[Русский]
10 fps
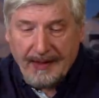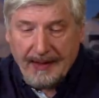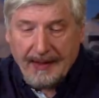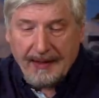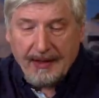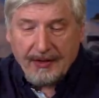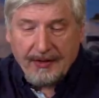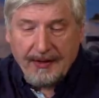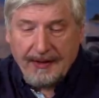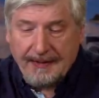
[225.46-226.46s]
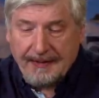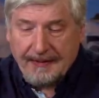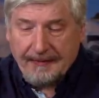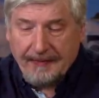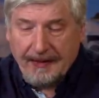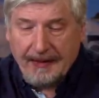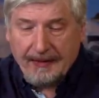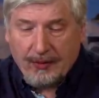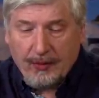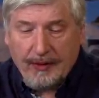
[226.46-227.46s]
Конечно, есть и
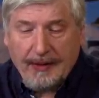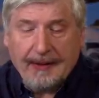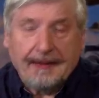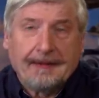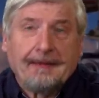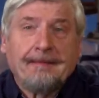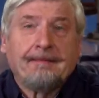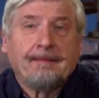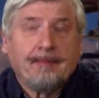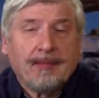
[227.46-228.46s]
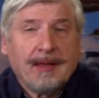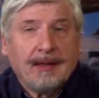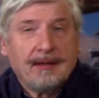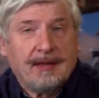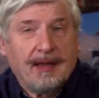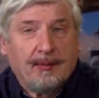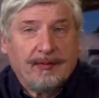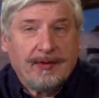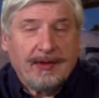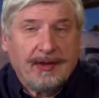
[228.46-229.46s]
другие
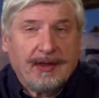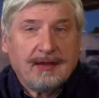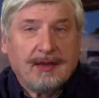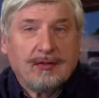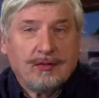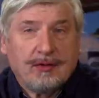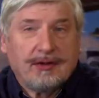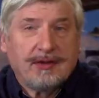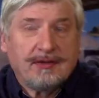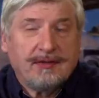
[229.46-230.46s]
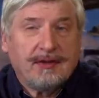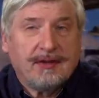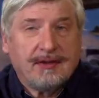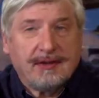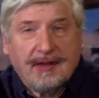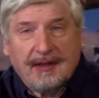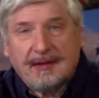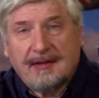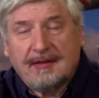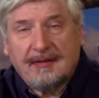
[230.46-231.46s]
требования. Иногда нужно действительно
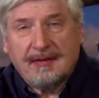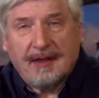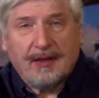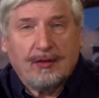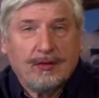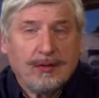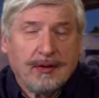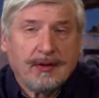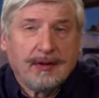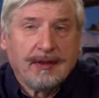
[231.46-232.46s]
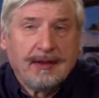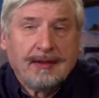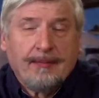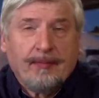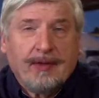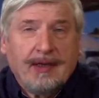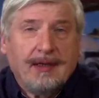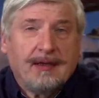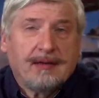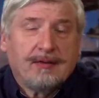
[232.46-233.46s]
снять ореолы –
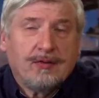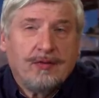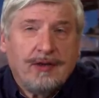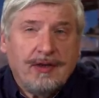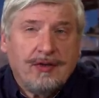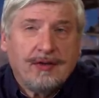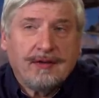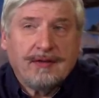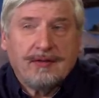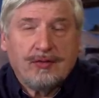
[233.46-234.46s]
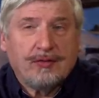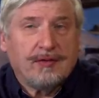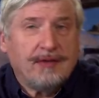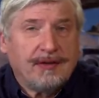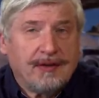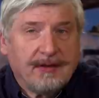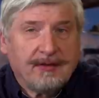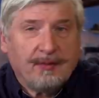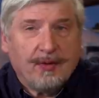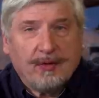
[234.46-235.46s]
или увеличить
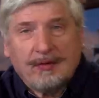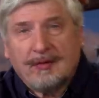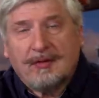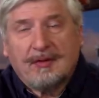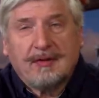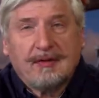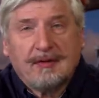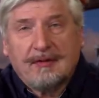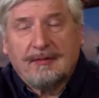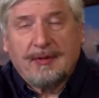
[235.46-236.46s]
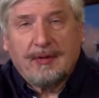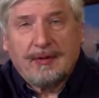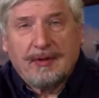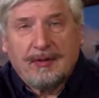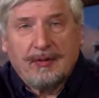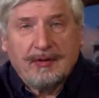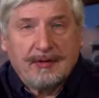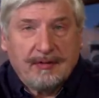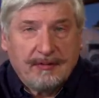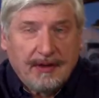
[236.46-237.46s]
чувствительность пленки, э, то
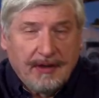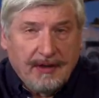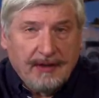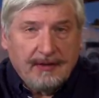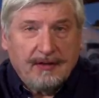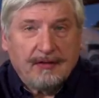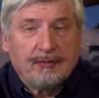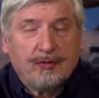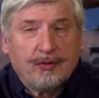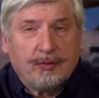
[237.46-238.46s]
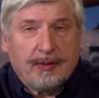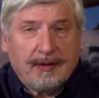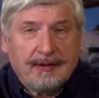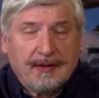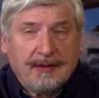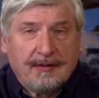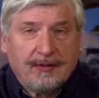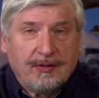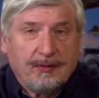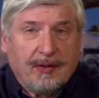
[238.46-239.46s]
есть сделать пуш-процесс,
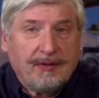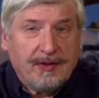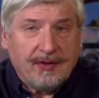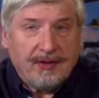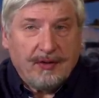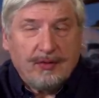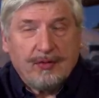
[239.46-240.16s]
то есть повысить ее